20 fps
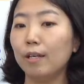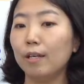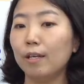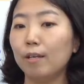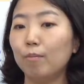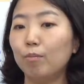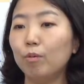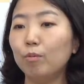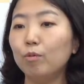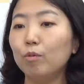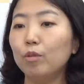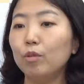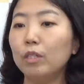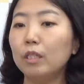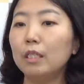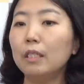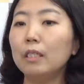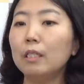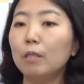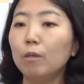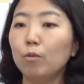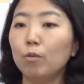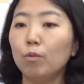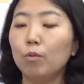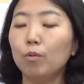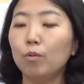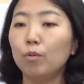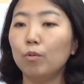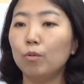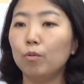이 부분이
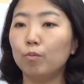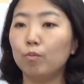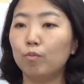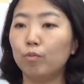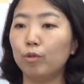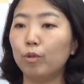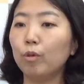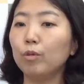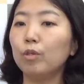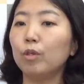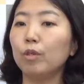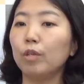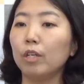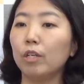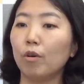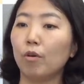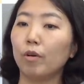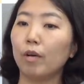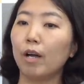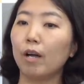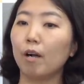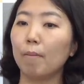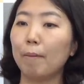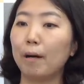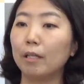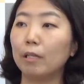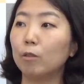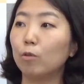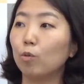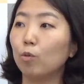실제로 부정적인 영향을 예.
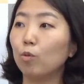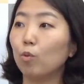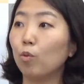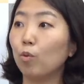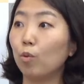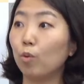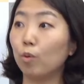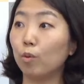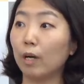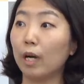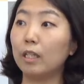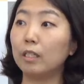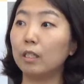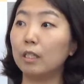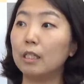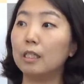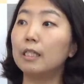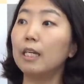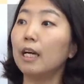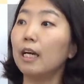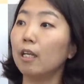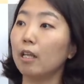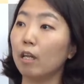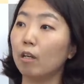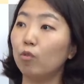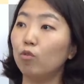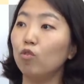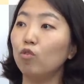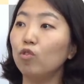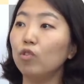받을 정도까지 인상이
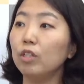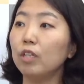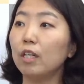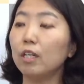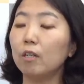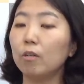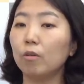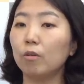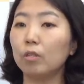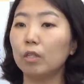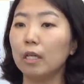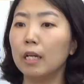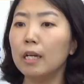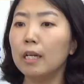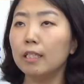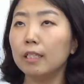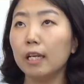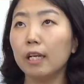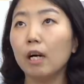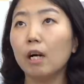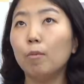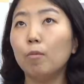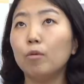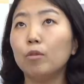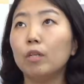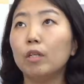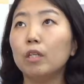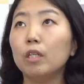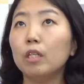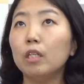되는 수준이라는 거는 제가 볼
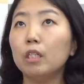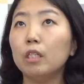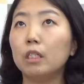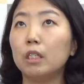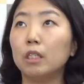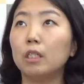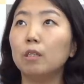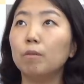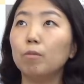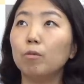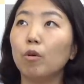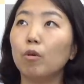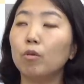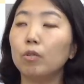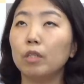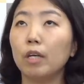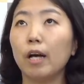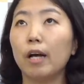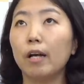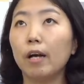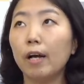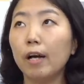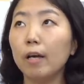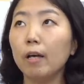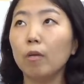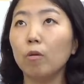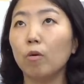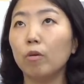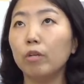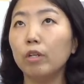때는 지금 경제
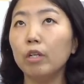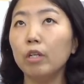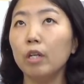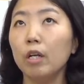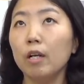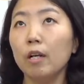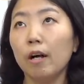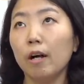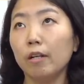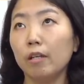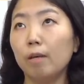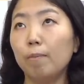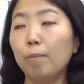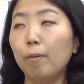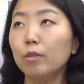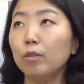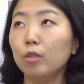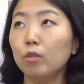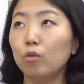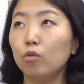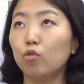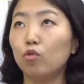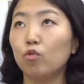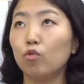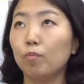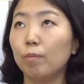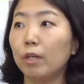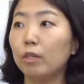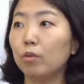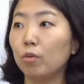하에서는 한 2%
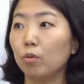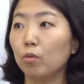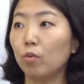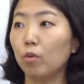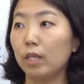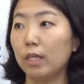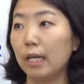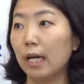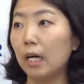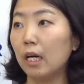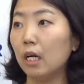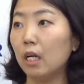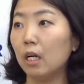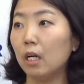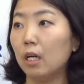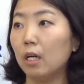중반 정도 이상